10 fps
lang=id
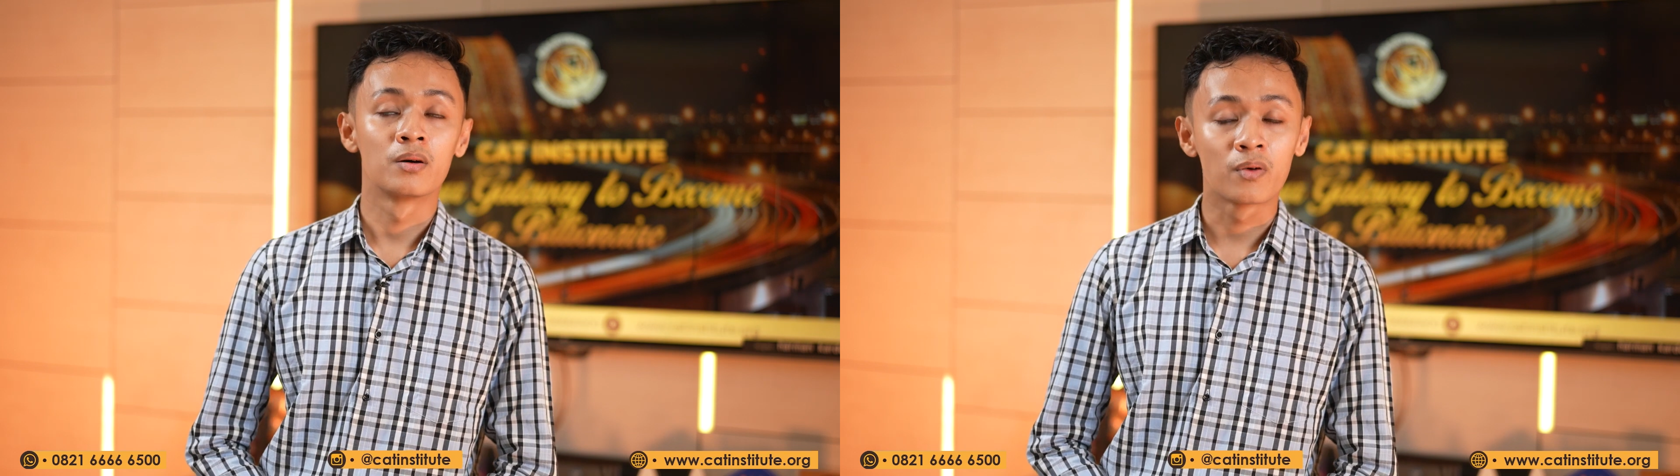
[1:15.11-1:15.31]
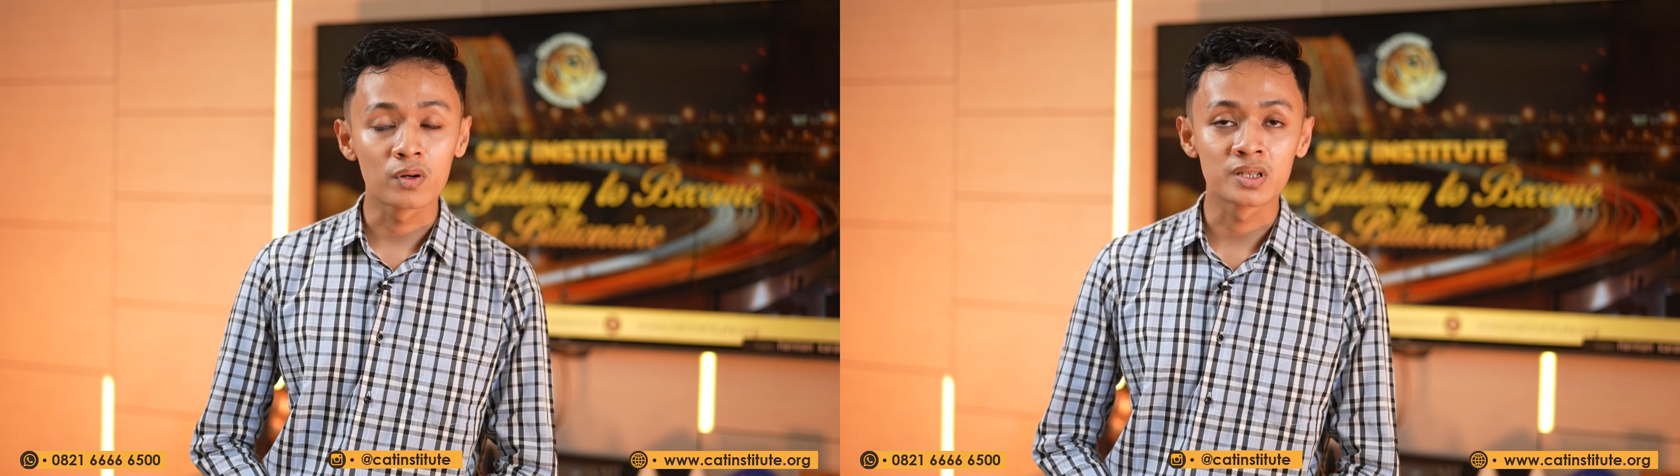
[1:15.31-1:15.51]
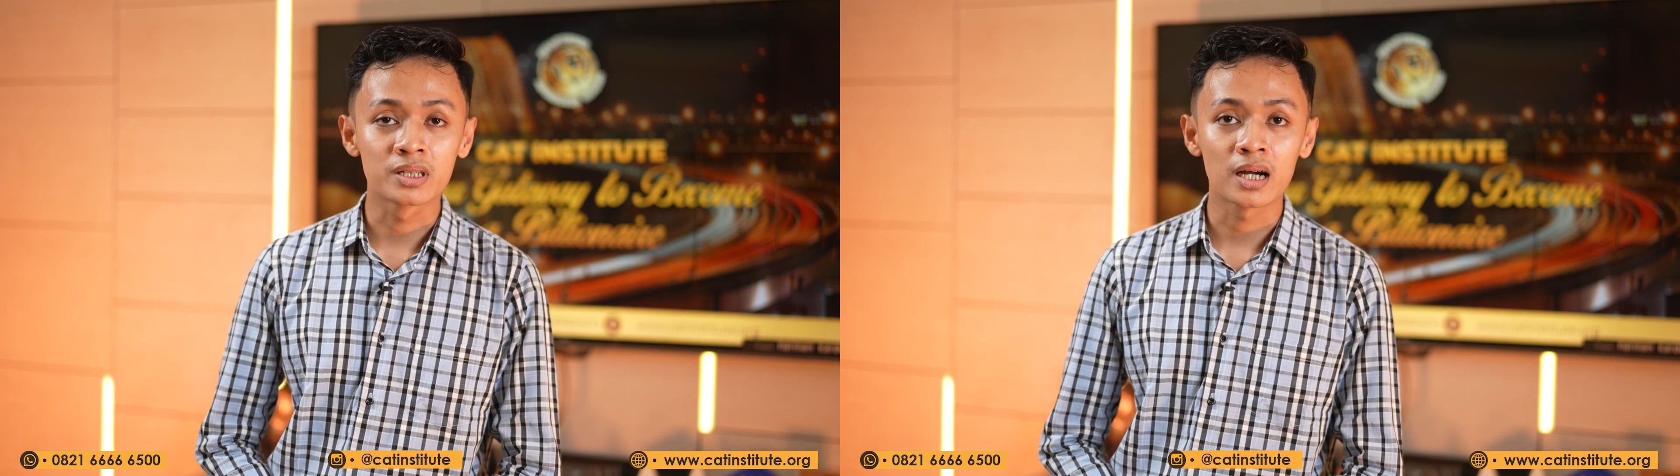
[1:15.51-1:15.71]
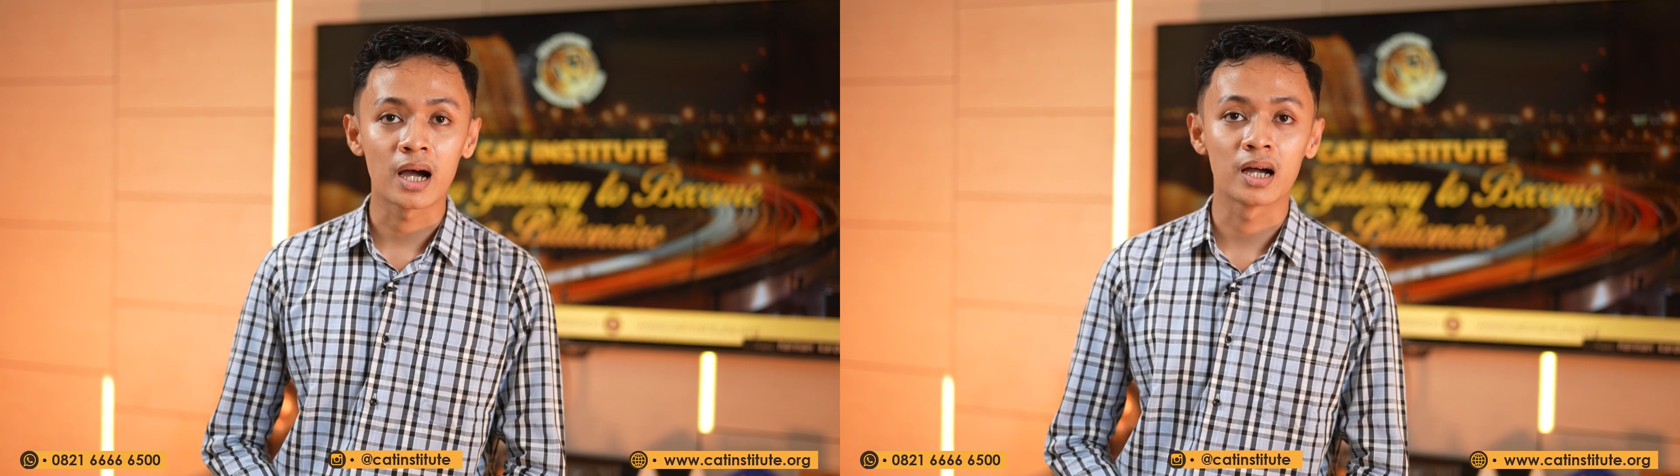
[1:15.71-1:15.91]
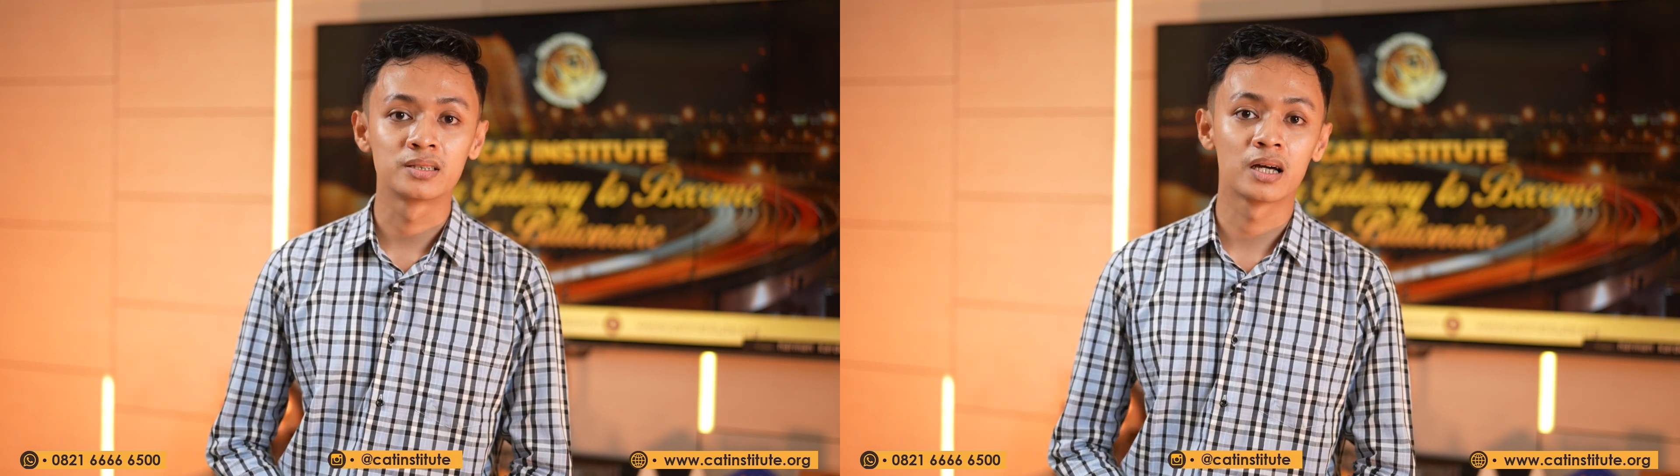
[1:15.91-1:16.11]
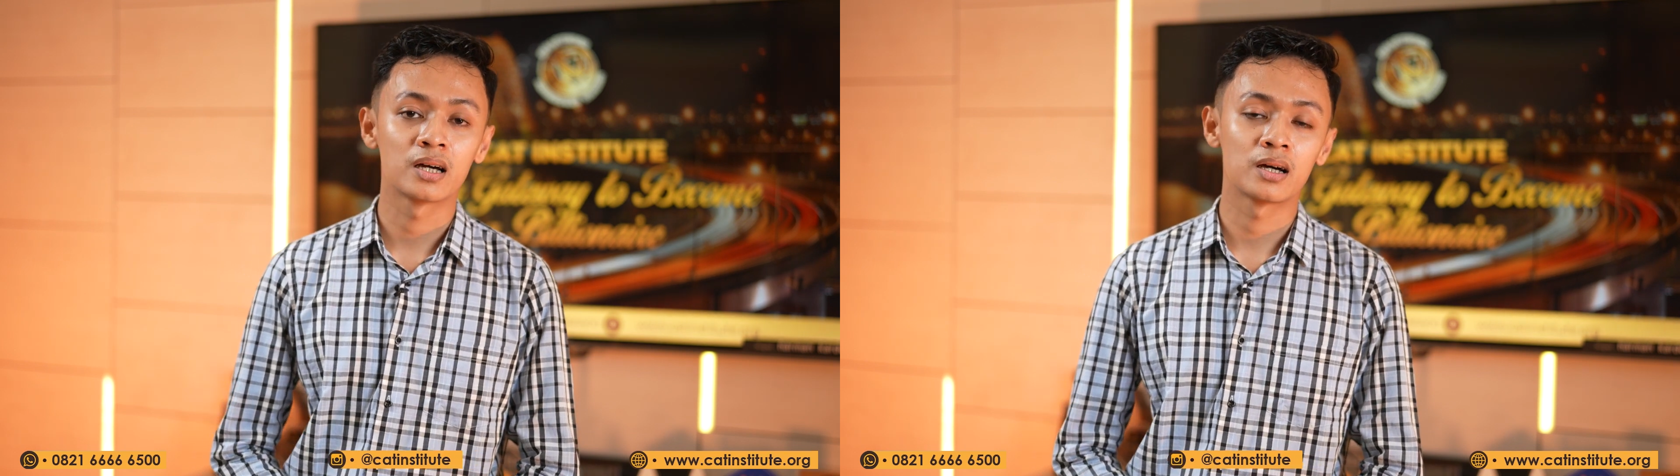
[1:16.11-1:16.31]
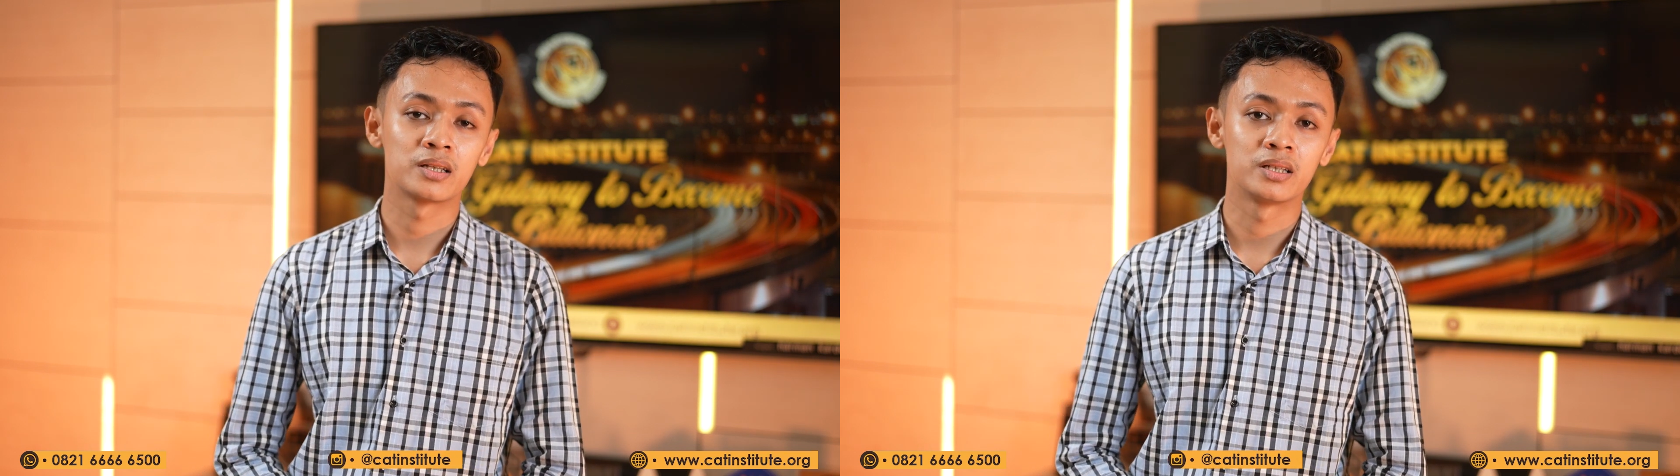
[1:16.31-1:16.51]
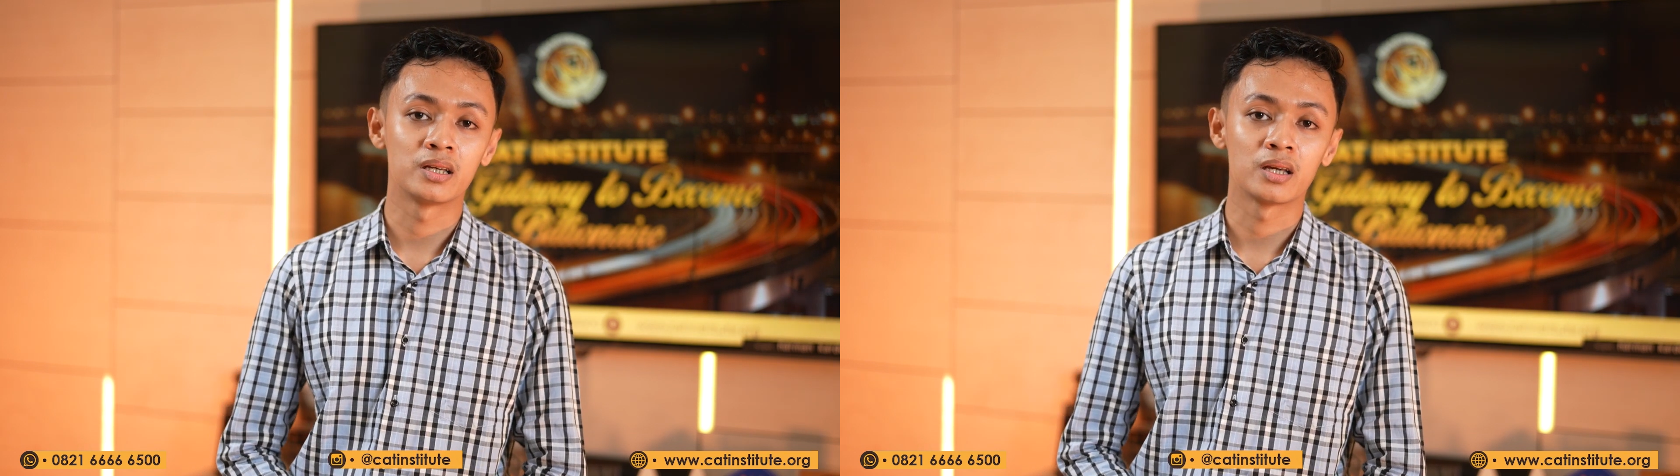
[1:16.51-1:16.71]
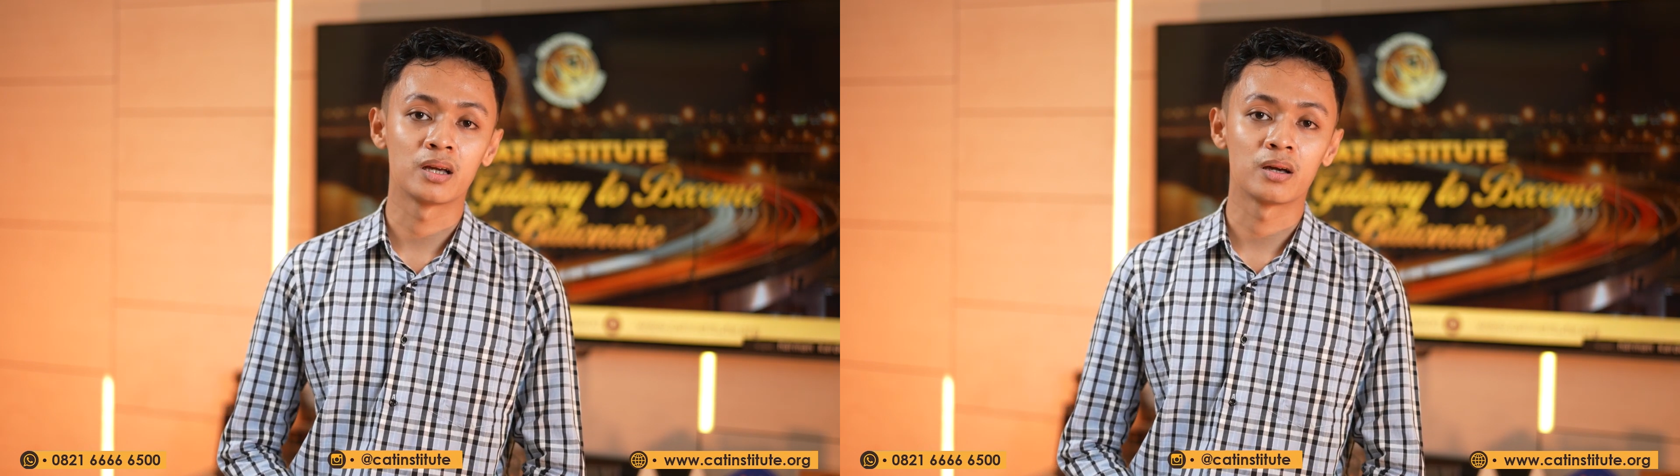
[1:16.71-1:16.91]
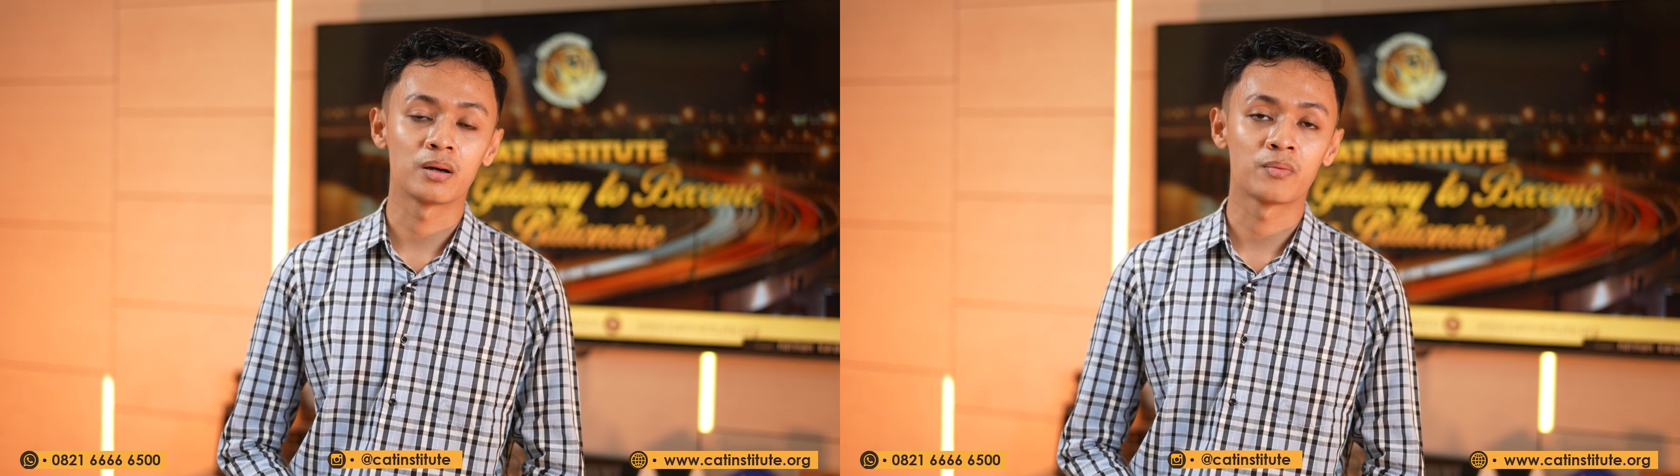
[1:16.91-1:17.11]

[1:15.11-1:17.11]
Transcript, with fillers: fokus kita nggak hanya di